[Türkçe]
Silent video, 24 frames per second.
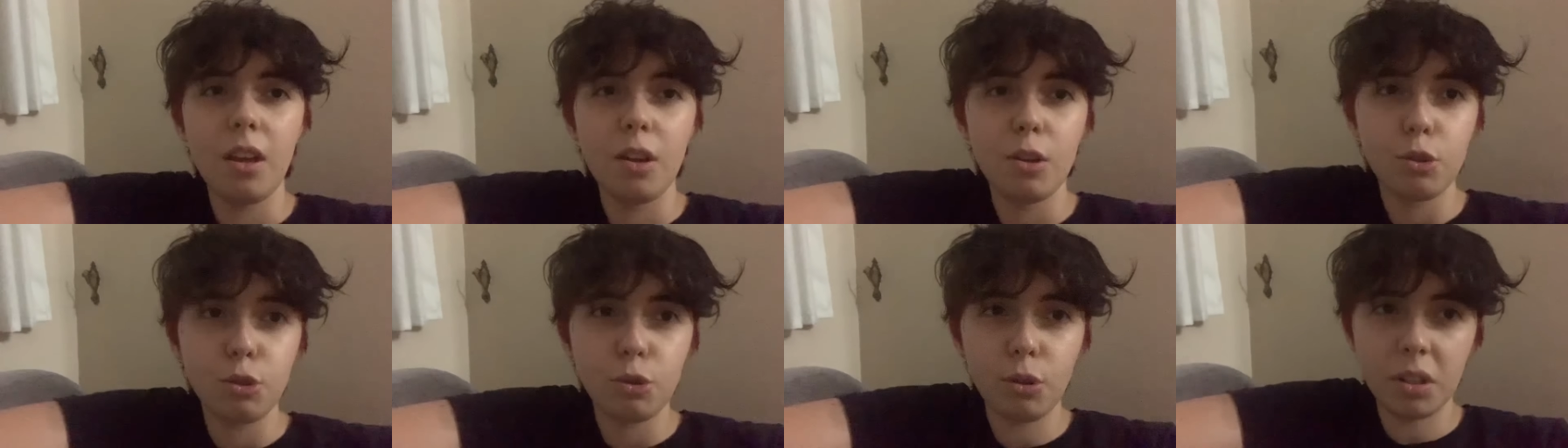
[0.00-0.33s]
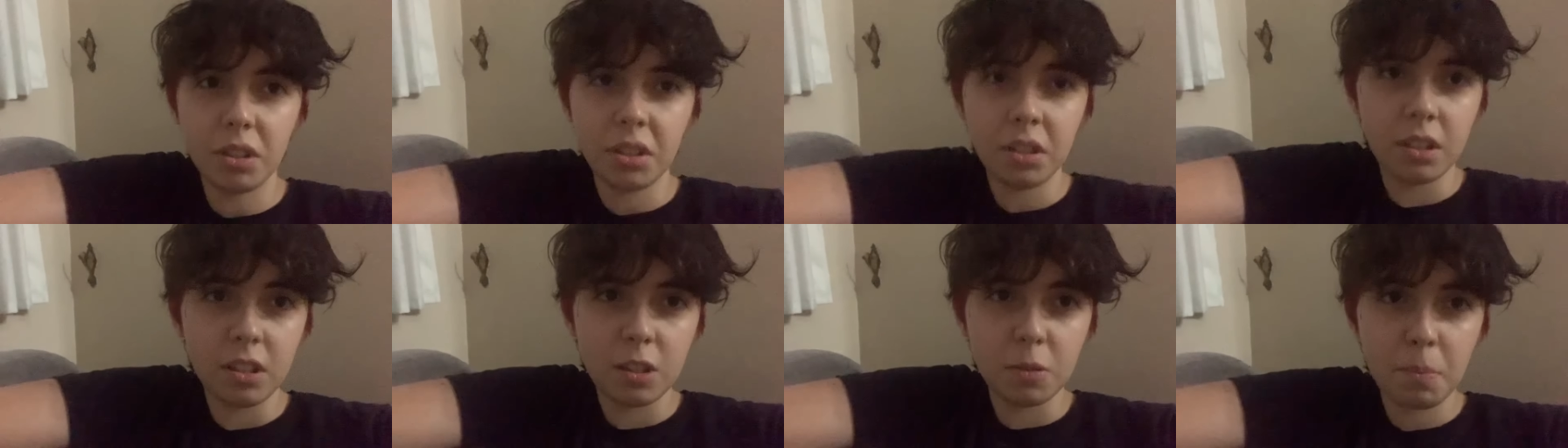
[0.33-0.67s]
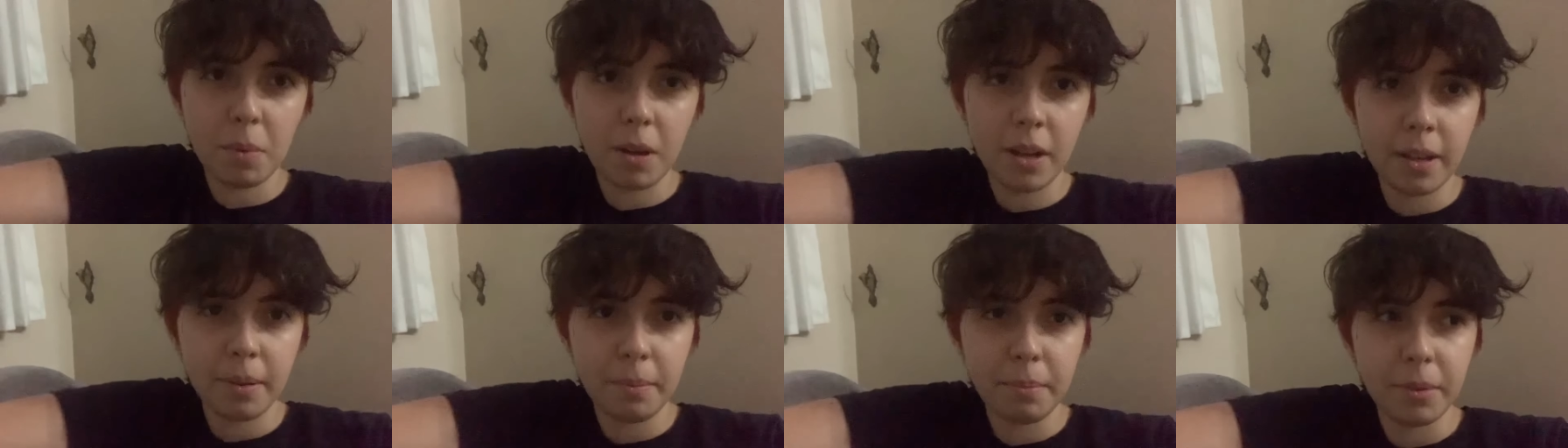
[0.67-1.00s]
Şu anlık hiç
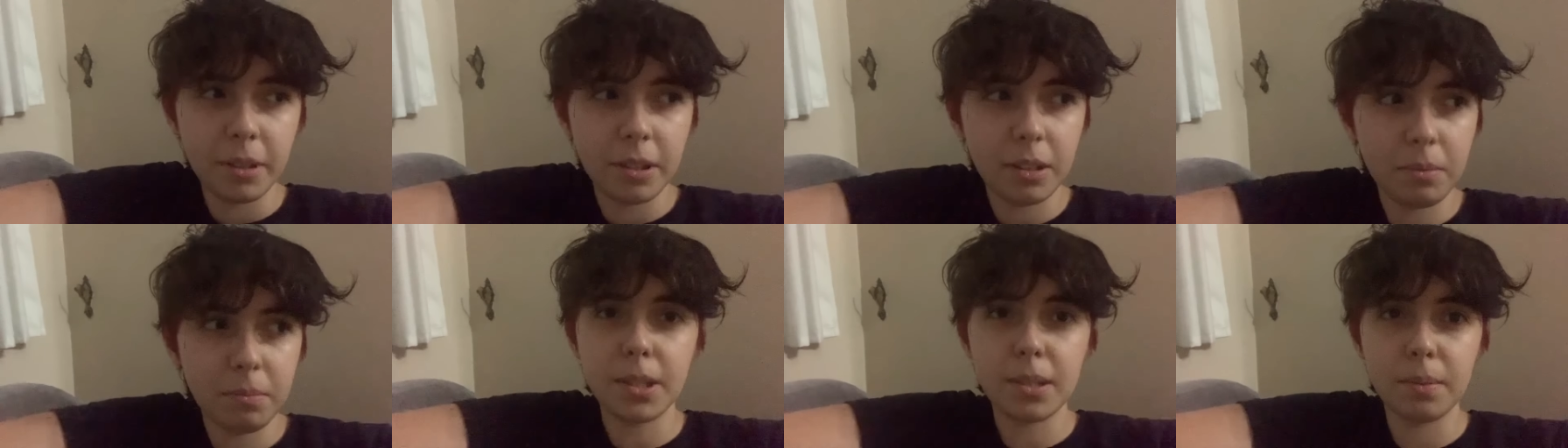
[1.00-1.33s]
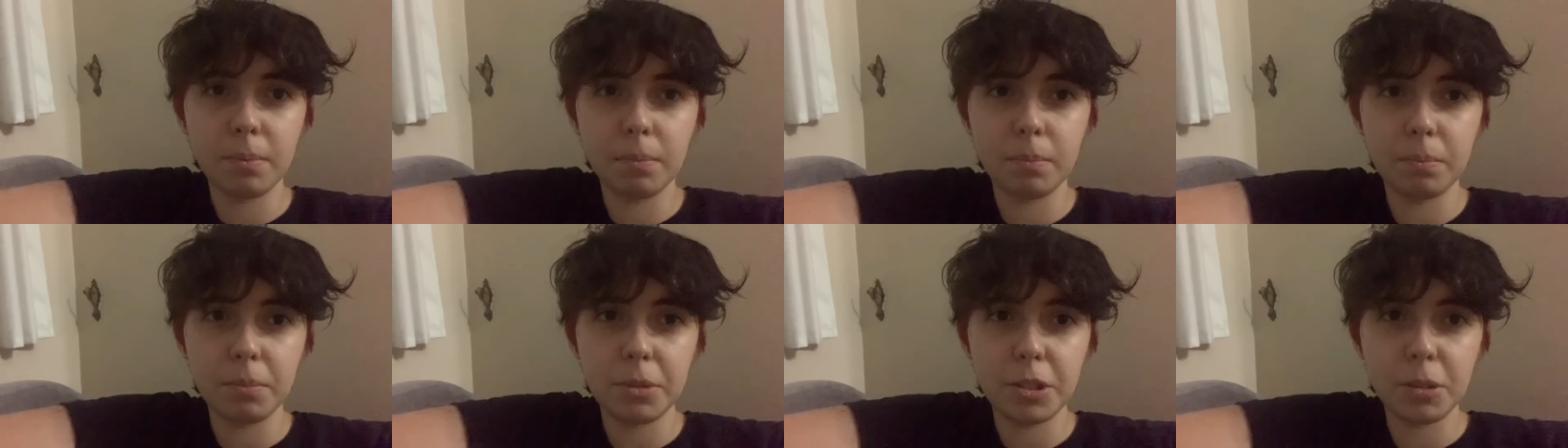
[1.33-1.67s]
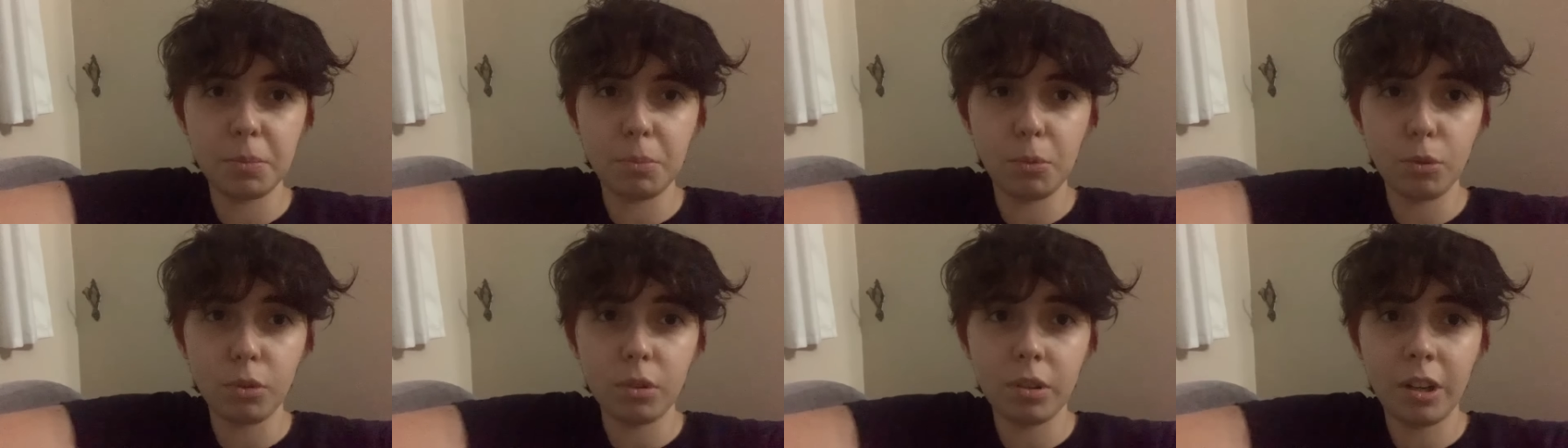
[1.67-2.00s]
beğenmedim. Bizim
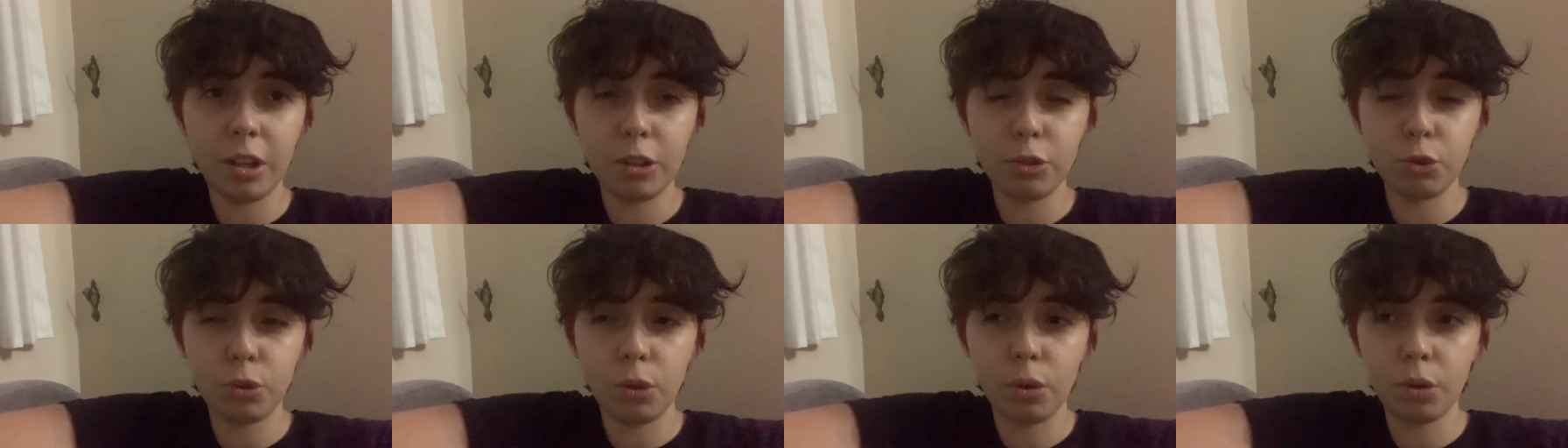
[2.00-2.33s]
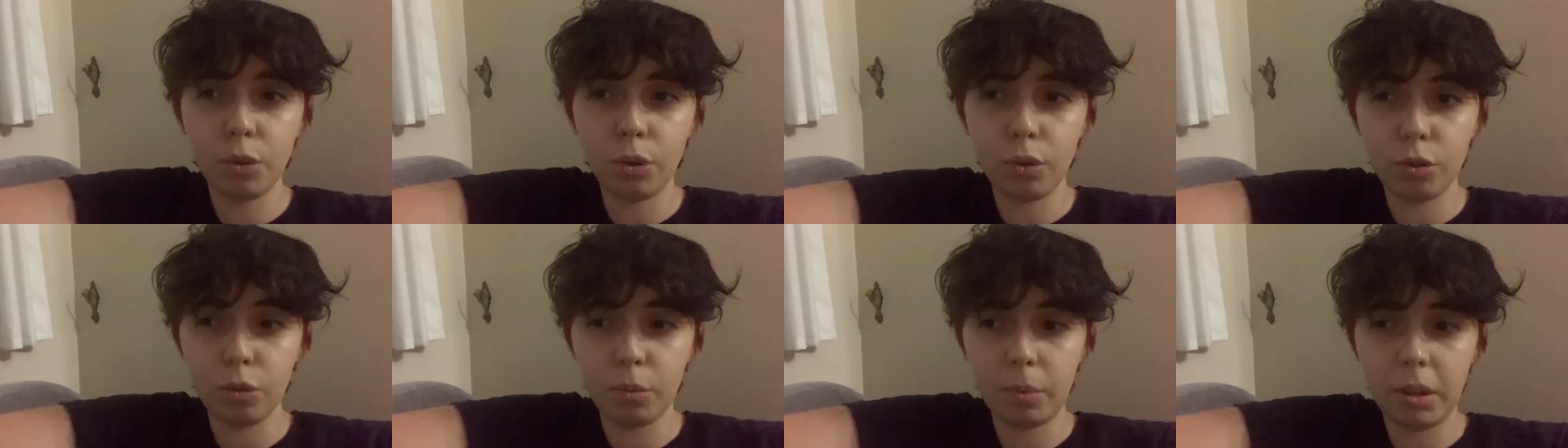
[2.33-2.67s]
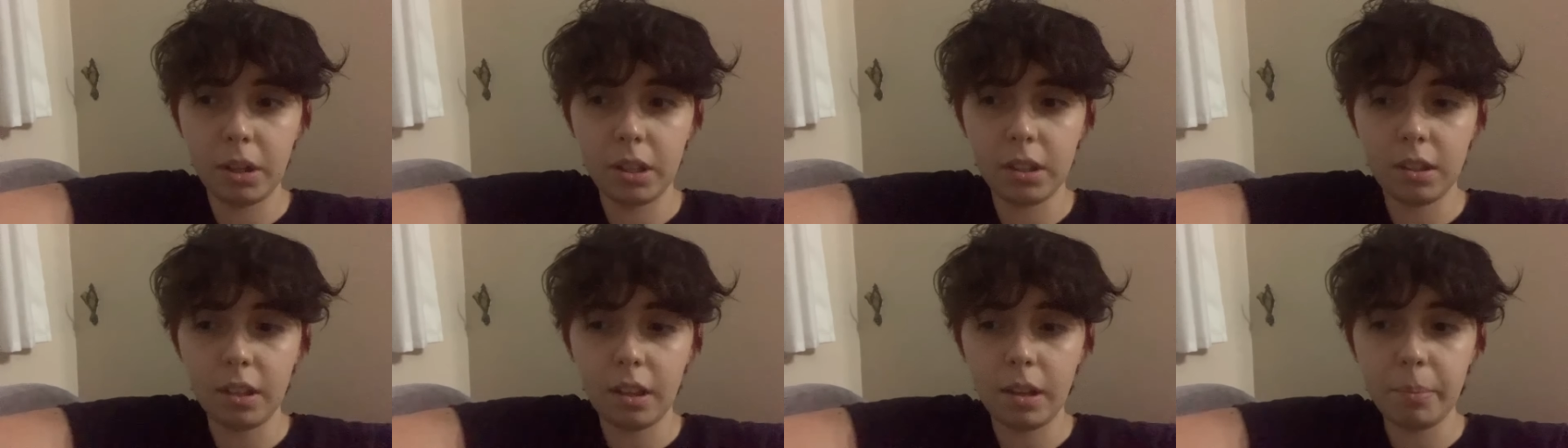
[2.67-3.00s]
biçim olarak çok kötü bir
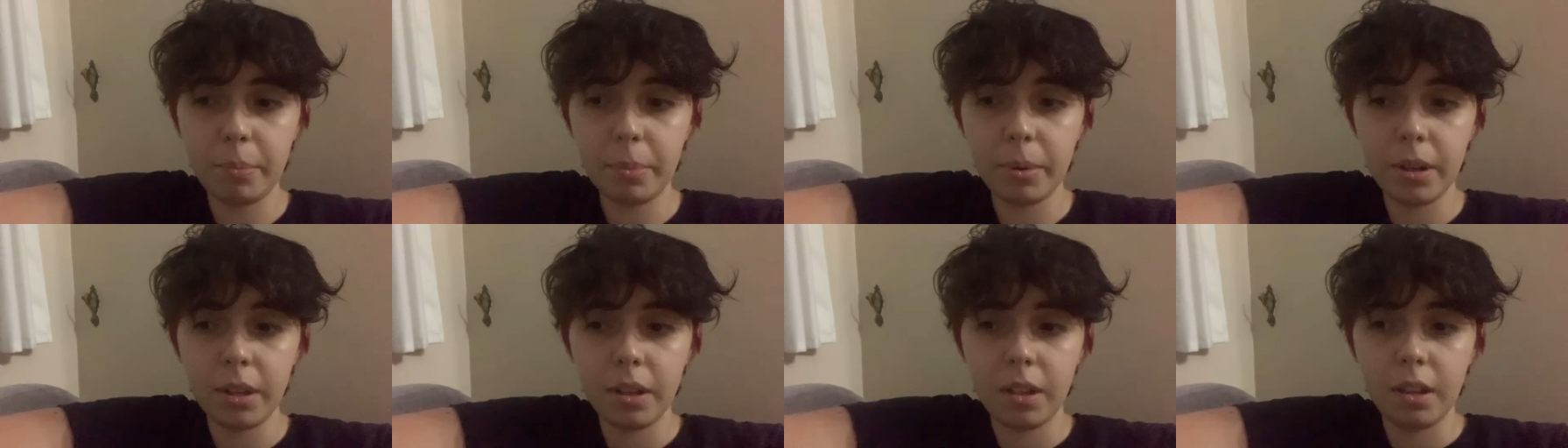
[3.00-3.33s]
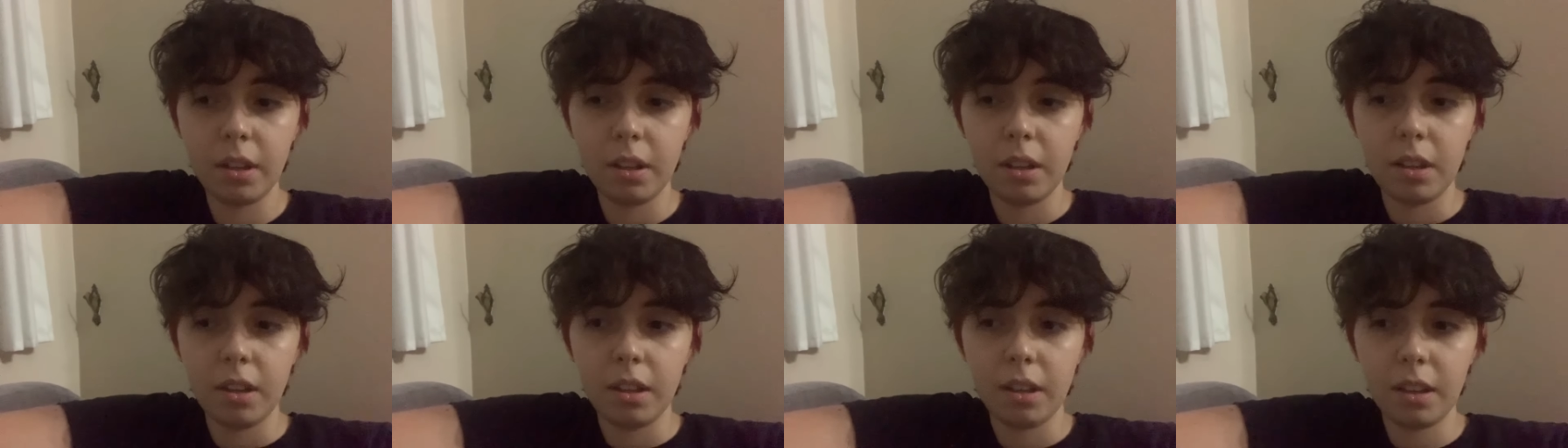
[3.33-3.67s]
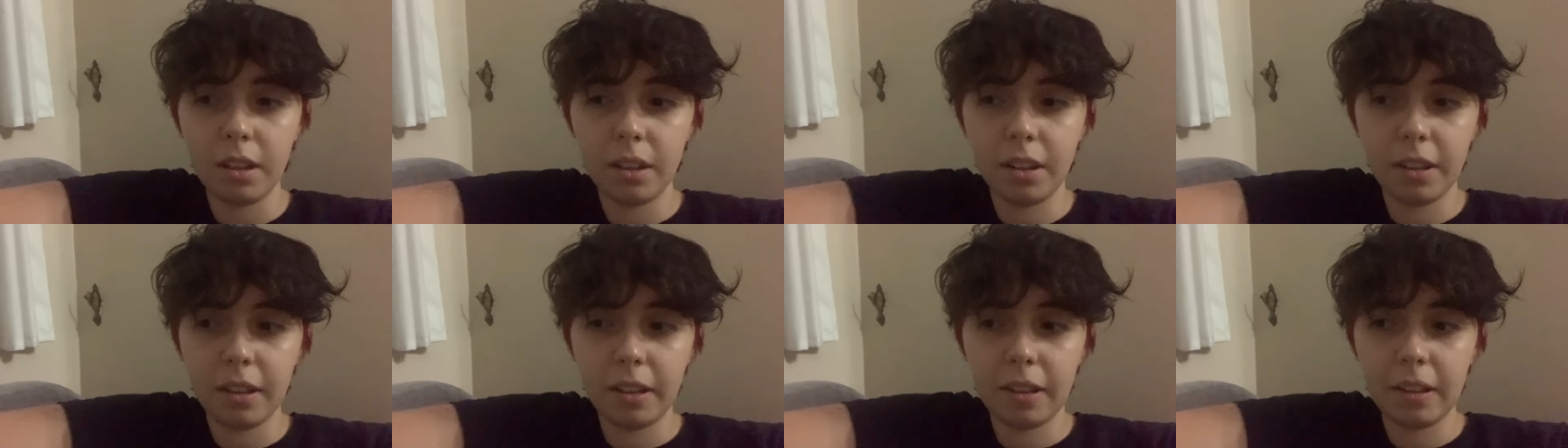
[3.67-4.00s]
kitap
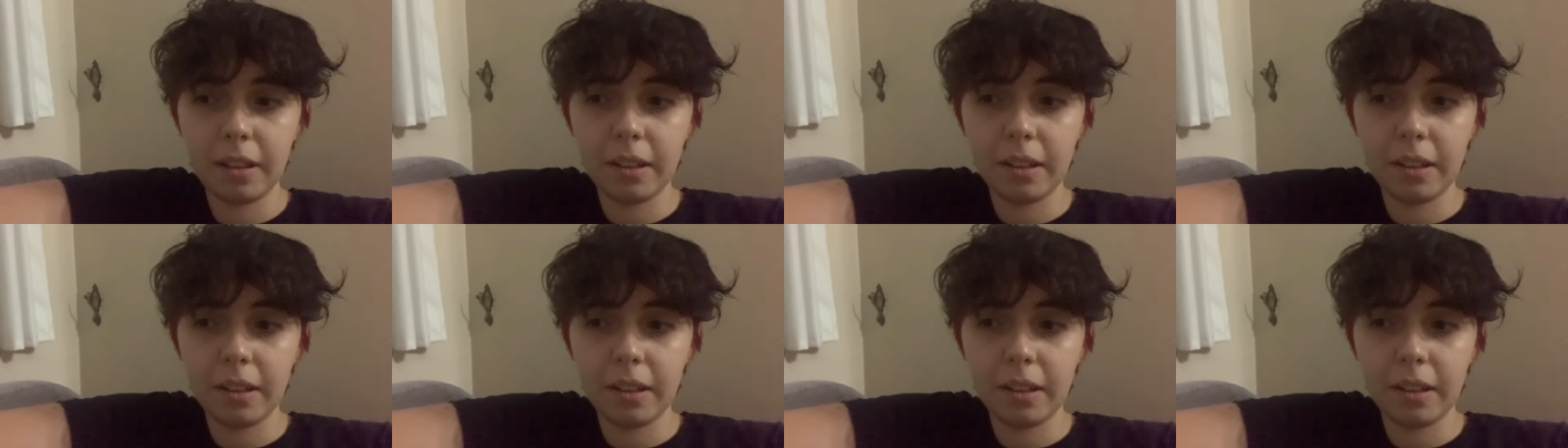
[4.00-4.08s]
e,